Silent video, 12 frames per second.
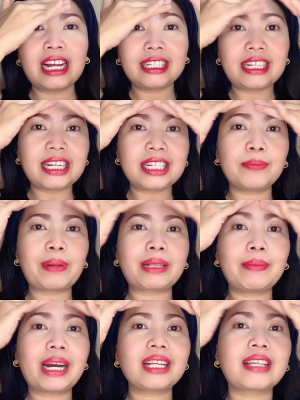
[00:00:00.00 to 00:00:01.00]
jadi cepat
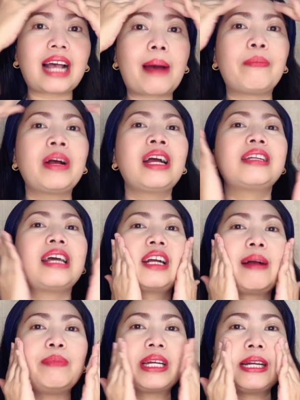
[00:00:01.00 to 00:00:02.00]
meresap dan
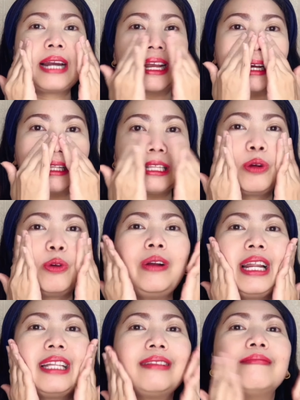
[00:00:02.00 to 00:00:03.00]
nggak bikin lengket di
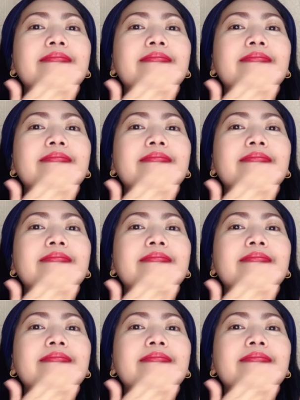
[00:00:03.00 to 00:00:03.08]
kulit.